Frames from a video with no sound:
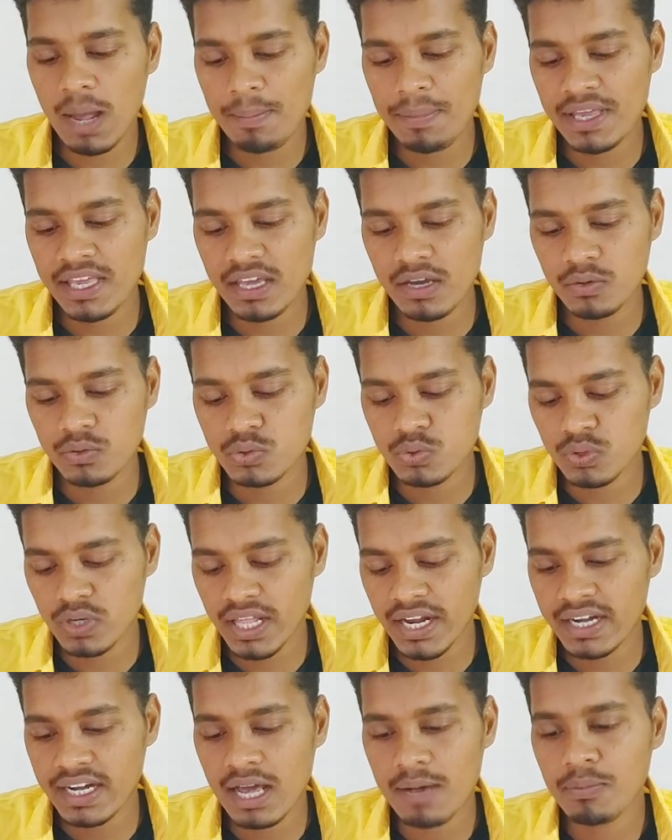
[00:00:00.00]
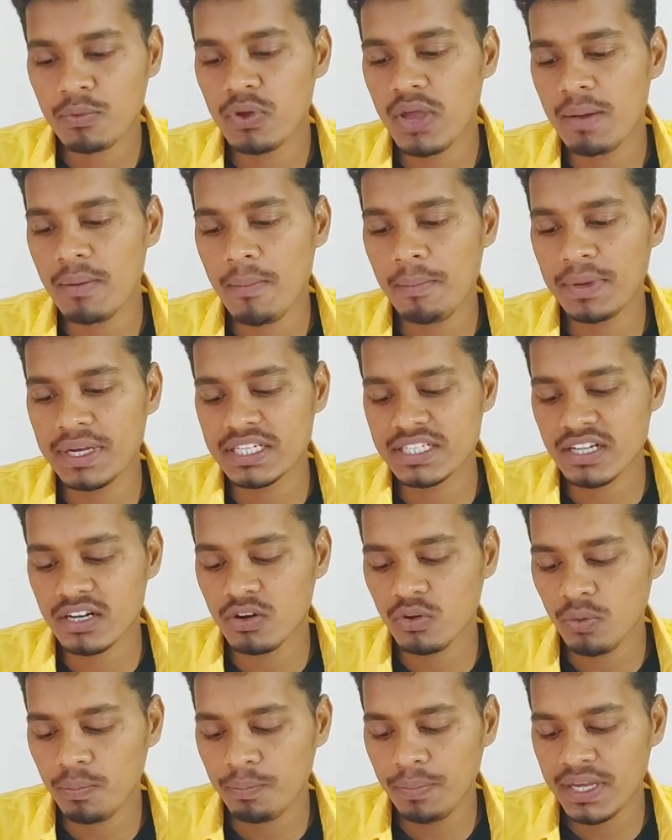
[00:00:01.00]
कॉपी किया है उसको डायरेक्ट आपको यहाँ पे पेस्ट
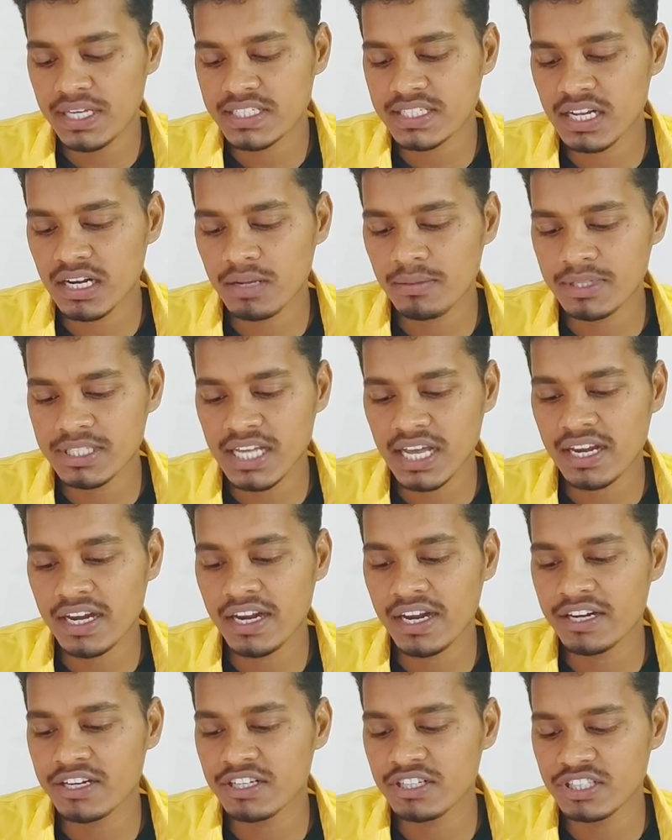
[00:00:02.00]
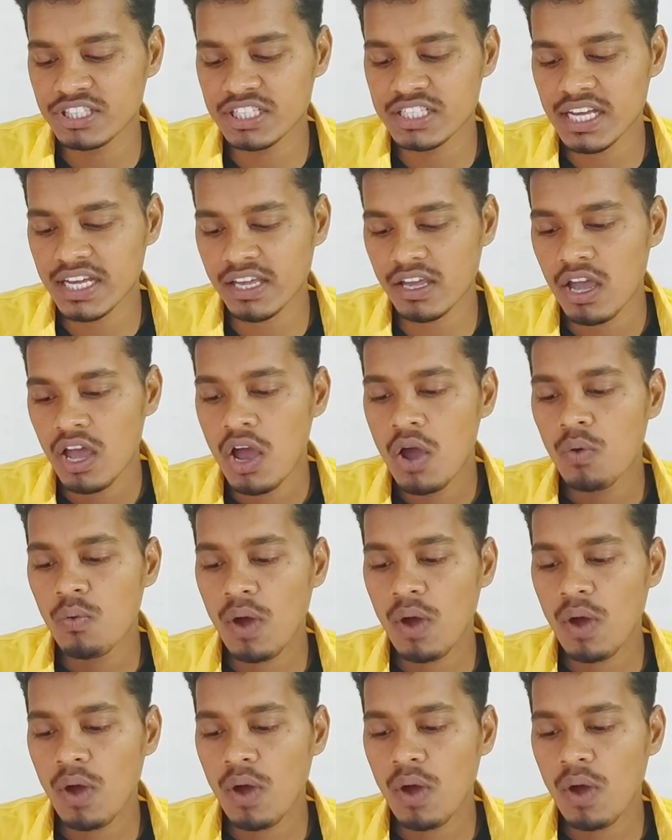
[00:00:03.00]
करना होगा पेस्ट करने के बाद डायरेक्ट नीचे जाके